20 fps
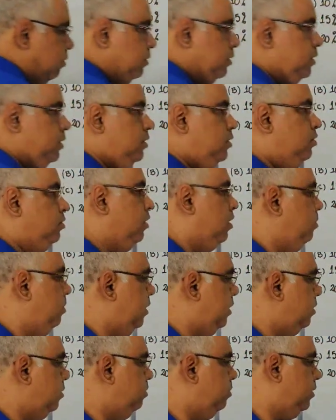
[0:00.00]
Como que se
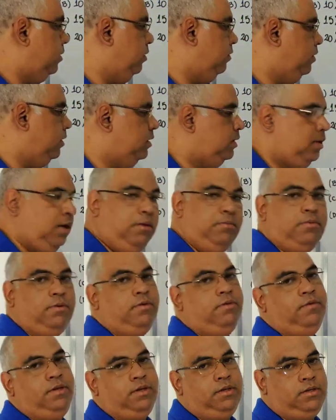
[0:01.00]
descobre isso? Pô, divide 100
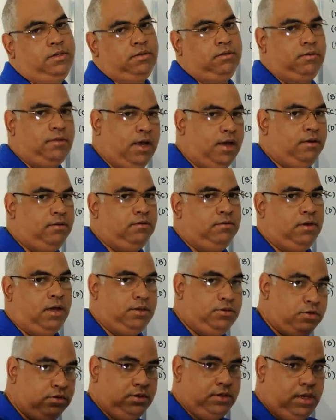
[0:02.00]
por 20, tá?
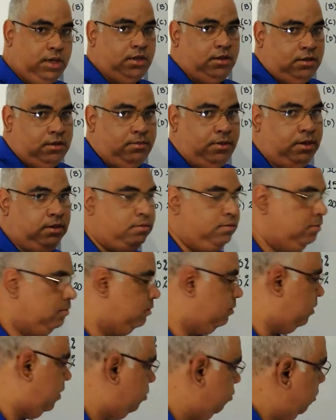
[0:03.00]
Raciocina também,
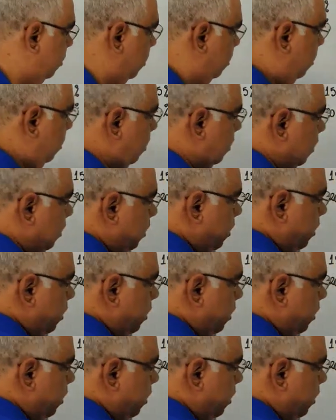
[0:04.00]
ajuda.